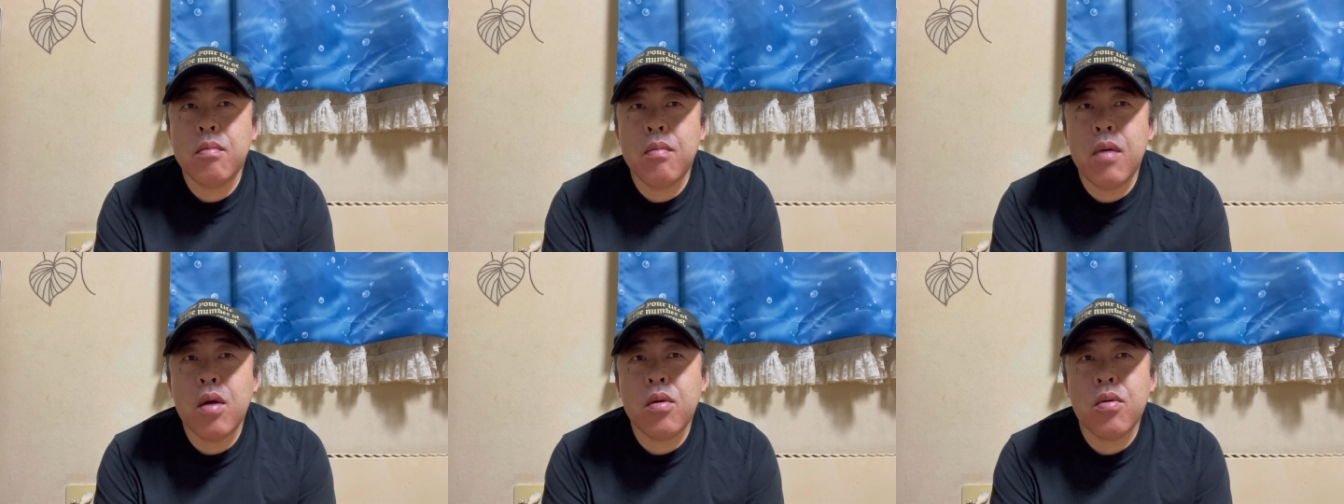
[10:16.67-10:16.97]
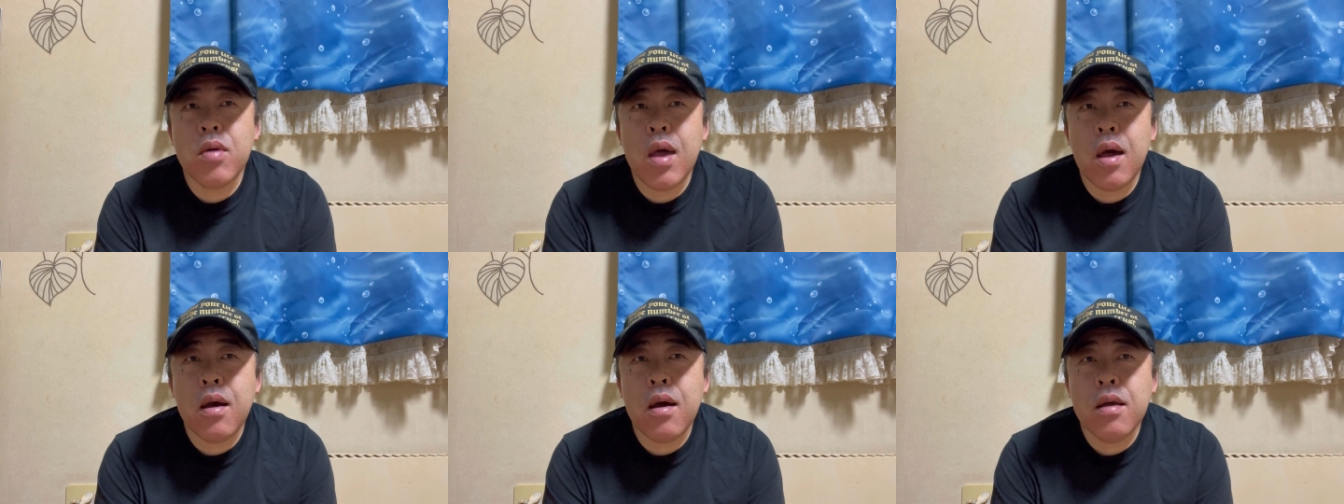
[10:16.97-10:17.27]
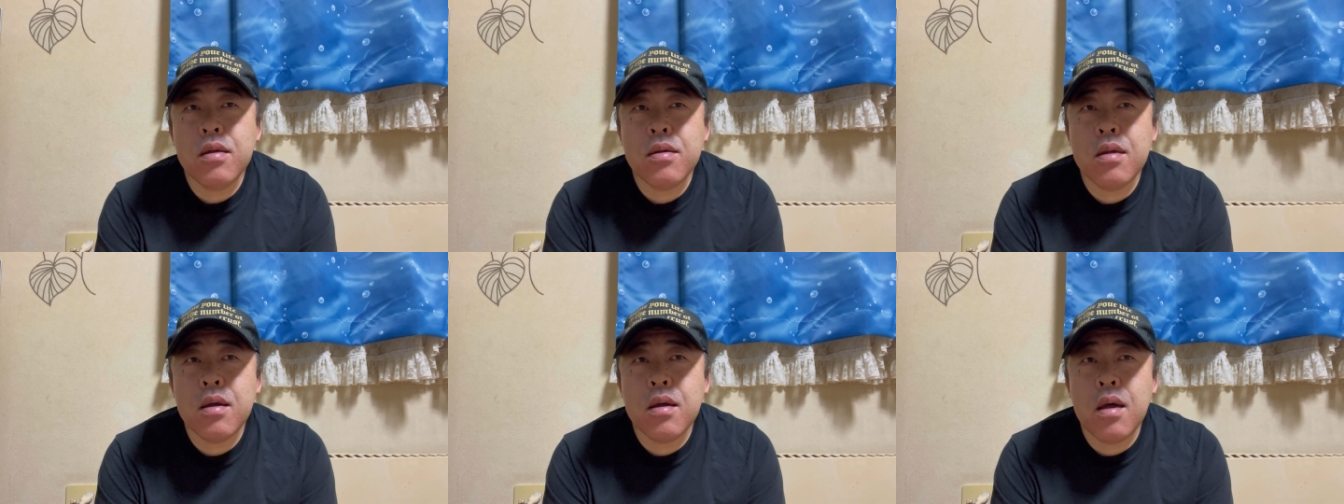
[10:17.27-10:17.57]
まろや
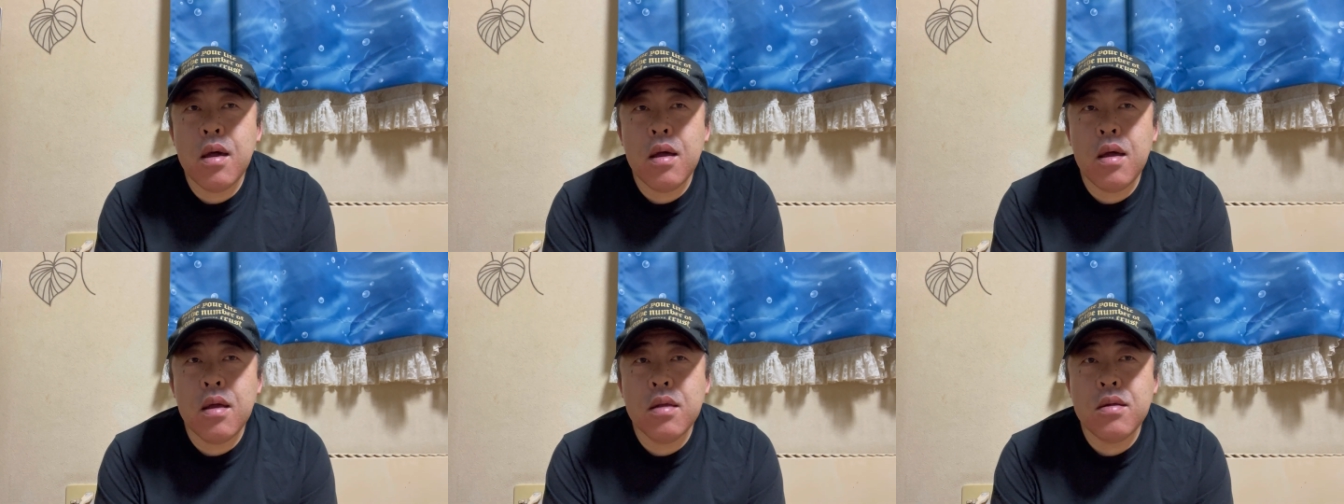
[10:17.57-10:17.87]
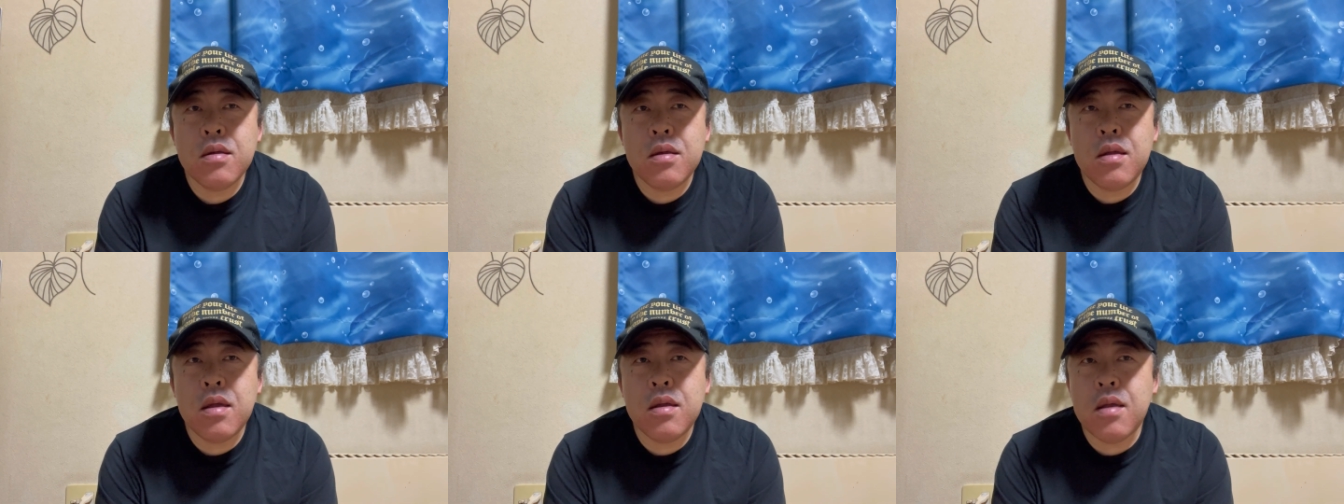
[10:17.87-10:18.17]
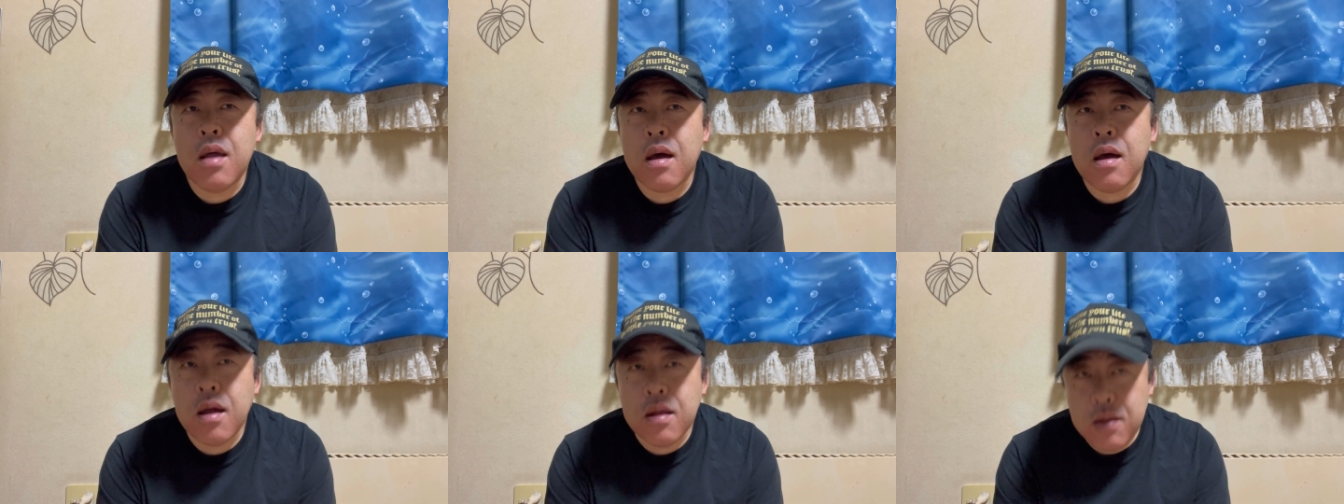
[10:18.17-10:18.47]
かさが出
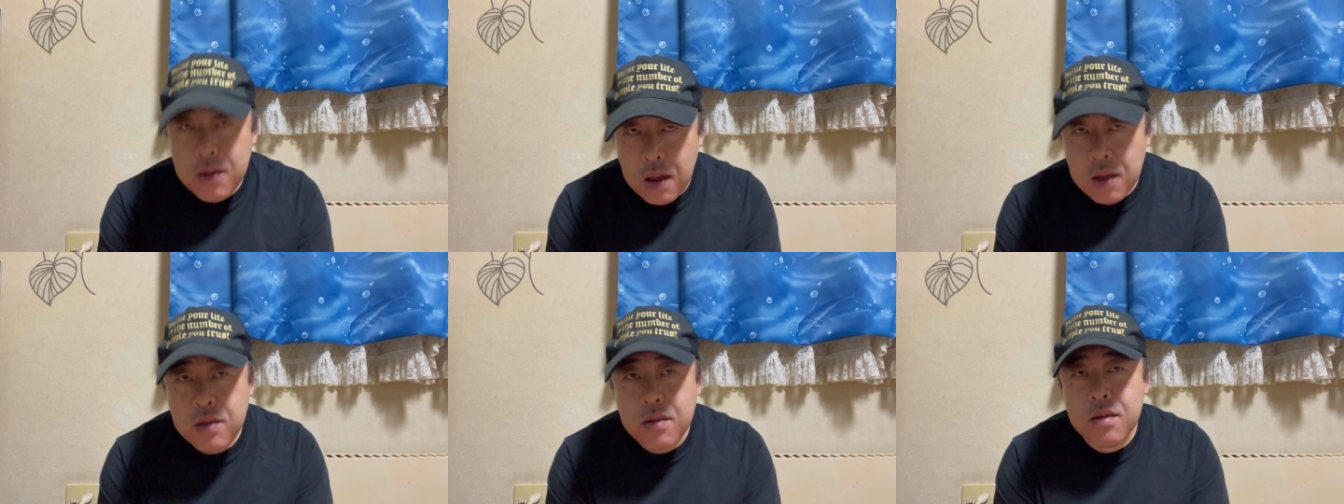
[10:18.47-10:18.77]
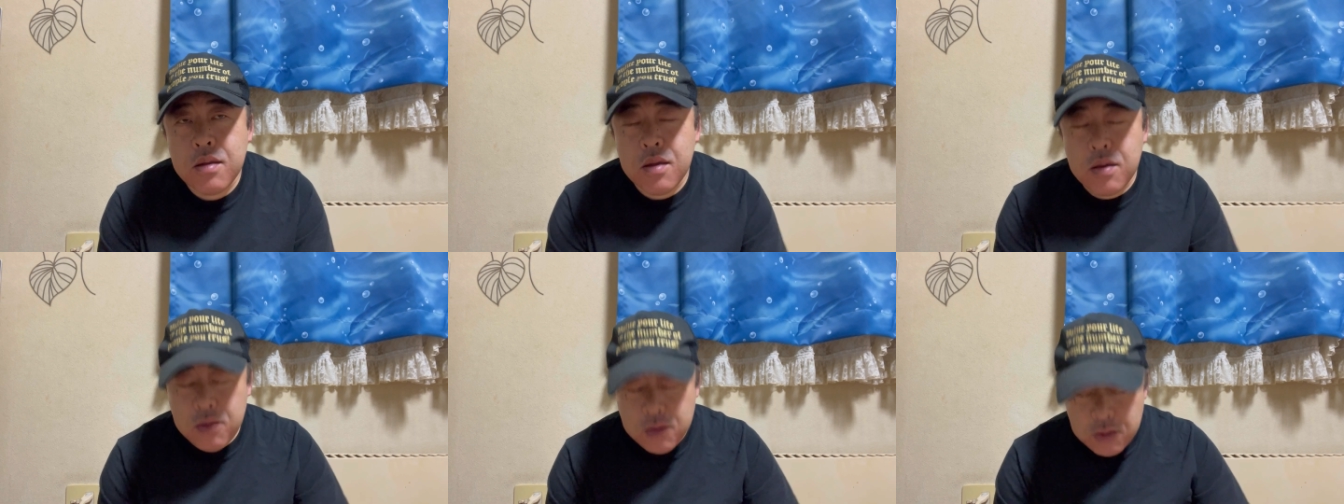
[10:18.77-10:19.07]
たかなってい